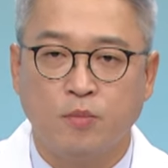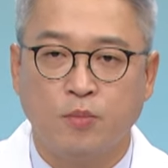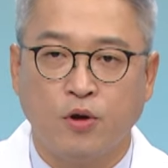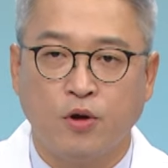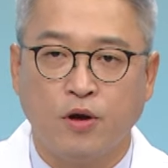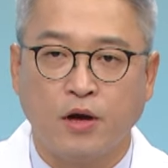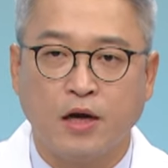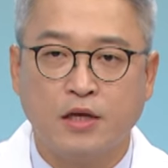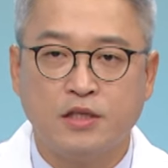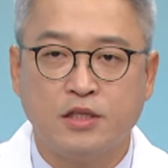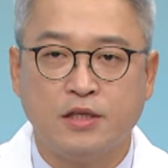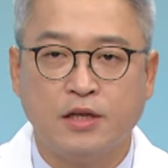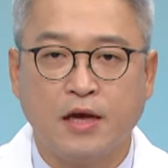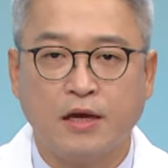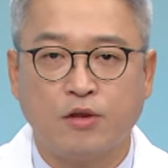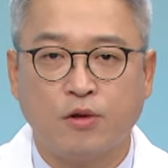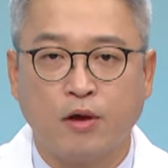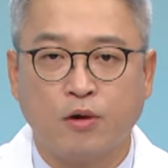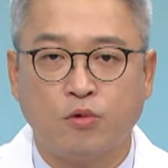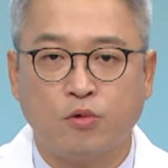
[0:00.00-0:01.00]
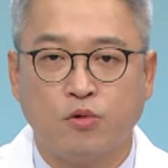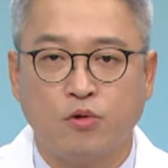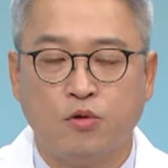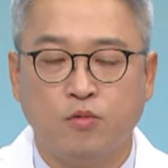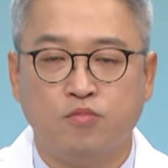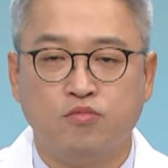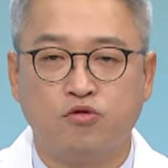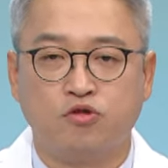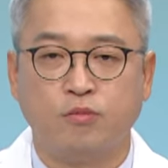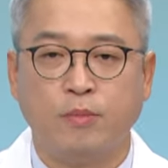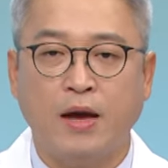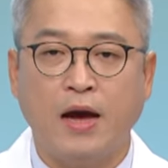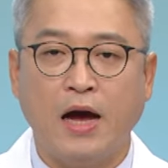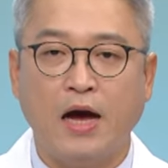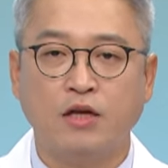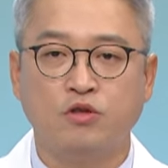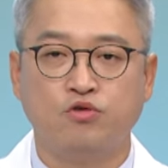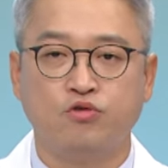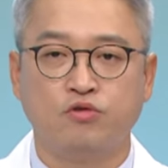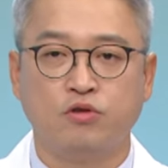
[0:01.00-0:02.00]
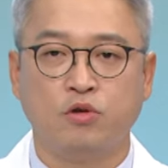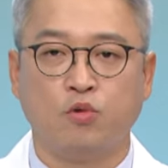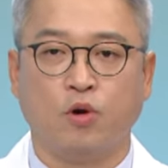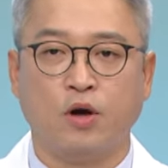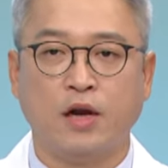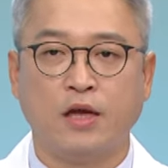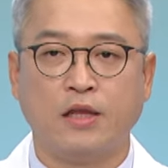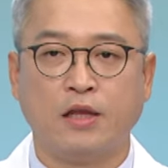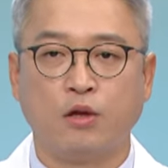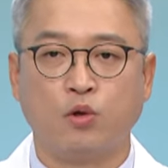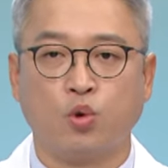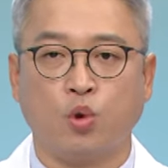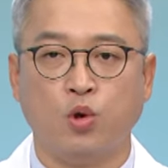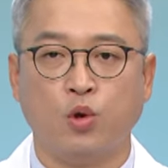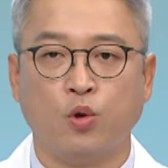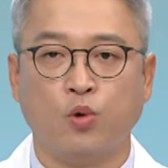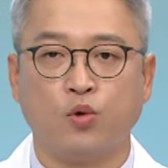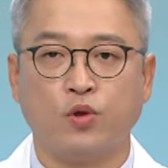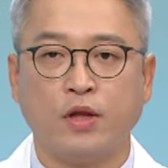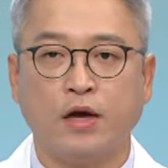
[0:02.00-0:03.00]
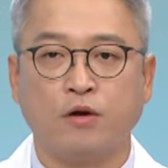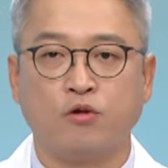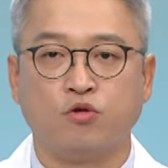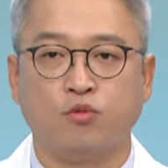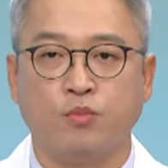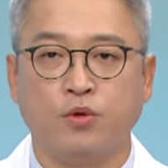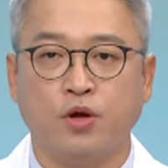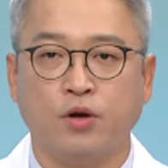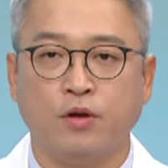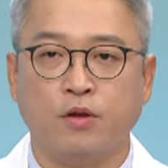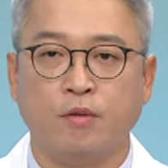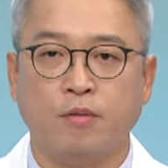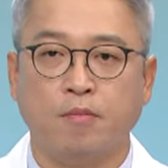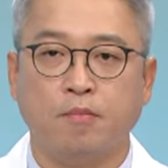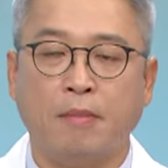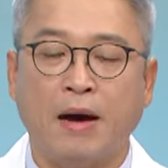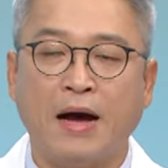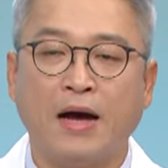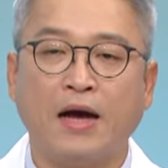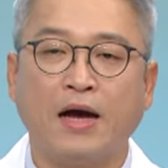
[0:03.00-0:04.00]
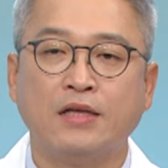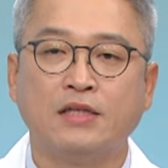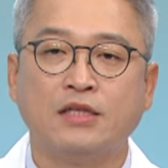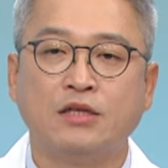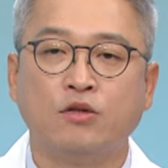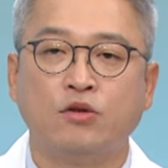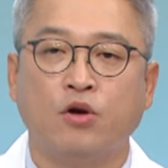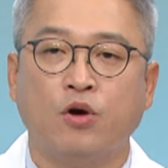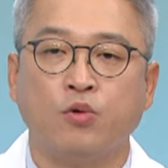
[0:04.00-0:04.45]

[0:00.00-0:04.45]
변화가 진행되고 무릎의 하중을 원래대로 돌려놓는다 그러면 망가진 예.